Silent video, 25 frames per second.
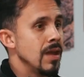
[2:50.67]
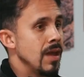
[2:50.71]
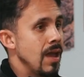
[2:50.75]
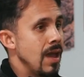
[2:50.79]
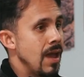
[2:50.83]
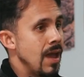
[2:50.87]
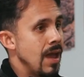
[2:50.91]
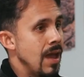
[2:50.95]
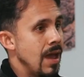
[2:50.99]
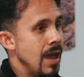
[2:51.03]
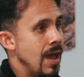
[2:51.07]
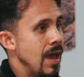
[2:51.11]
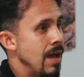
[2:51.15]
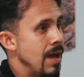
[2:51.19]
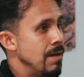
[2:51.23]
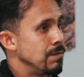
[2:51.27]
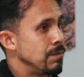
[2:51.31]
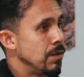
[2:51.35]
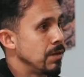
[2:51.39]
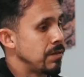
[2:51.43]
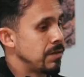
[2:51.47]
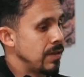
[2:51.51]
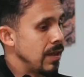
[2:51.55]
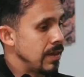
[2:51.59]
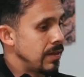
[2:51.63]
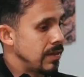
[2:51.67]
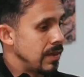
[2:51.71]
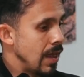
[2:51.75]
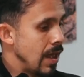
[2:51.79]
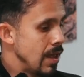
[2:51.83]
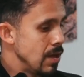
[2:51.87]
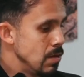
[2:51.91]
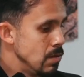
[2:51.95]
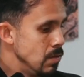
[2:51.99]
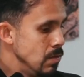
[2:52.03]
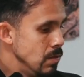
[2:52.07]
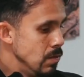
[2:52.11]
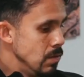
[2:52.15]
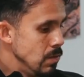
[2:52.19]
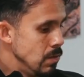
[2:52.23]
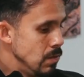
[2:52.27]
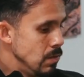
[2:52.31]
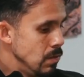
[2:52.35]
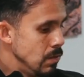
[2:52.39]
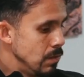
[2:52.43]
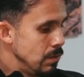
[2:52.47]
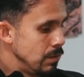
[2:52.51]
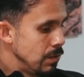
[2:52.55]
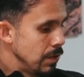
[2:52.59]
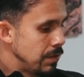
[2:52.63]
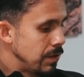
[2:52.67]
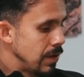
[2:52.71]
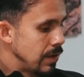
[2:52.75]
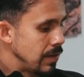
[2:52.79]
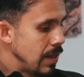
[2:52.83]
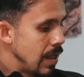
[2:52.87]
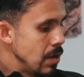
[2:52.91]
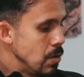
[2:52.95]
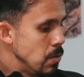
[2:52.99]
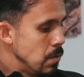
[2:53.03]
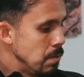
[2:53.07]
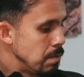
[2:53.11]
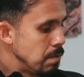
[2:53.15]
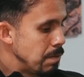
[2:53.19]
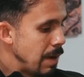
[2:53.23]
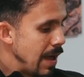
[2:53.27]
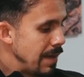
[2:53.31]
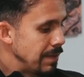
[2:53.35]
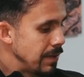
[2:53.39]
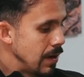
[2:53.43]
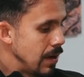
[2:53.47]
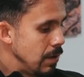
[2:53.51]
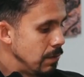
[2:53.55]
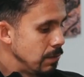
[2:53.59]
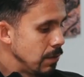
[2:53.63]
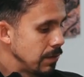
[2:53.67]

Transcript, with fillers: é, você, tem um, você tem um padrão.